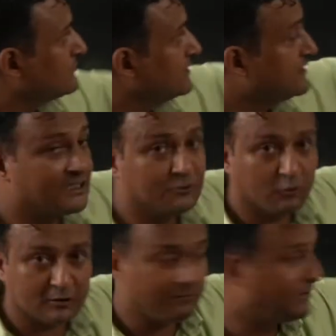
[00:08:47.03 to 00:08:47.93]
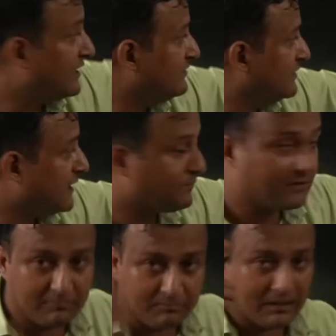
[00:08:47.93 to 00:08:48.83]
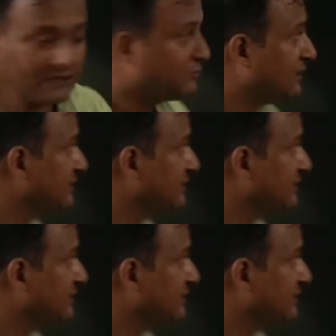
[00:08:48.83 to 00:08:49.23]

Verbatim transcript: इसका चौथा पार्ट फिर आपका पाँचों आ